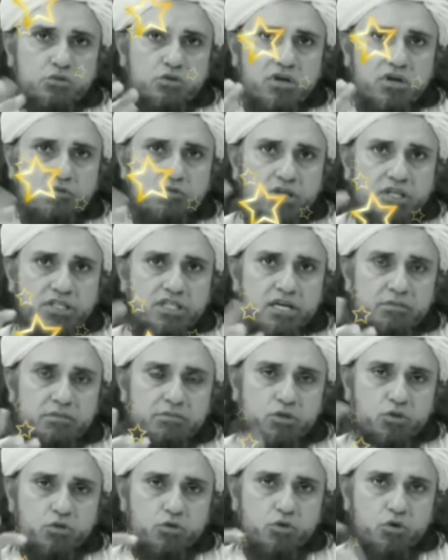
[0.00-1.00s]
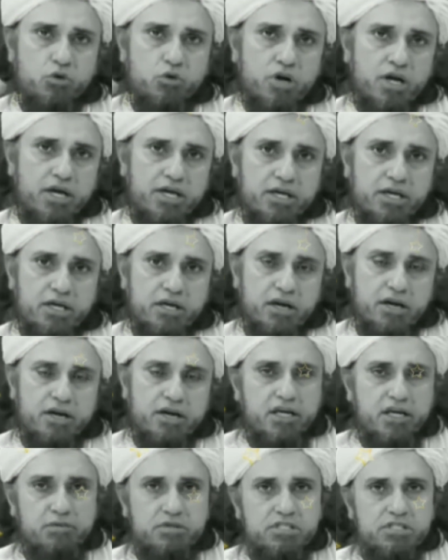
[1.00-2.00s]
तो रफुलदैन में तो दोनों राय हैं
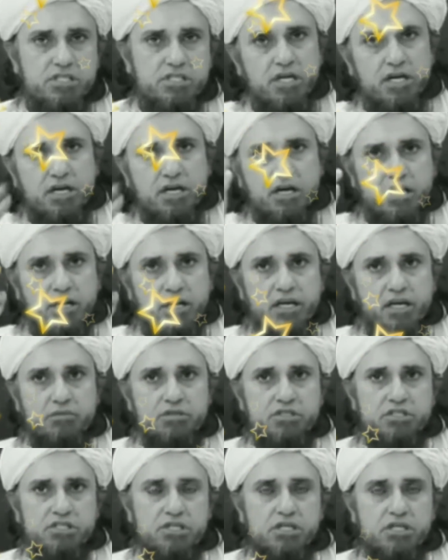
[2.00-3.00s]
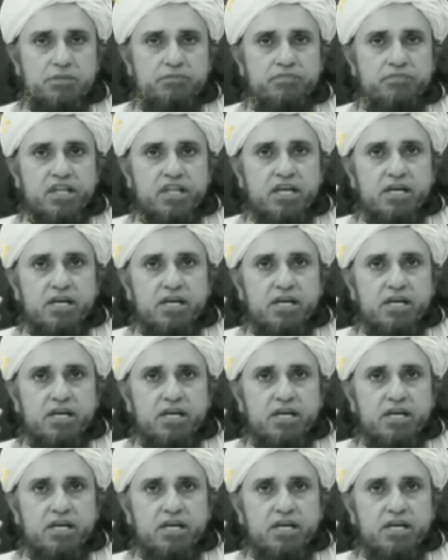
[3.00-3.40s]
करने की भी ठीक है ना करने की भी ठीक है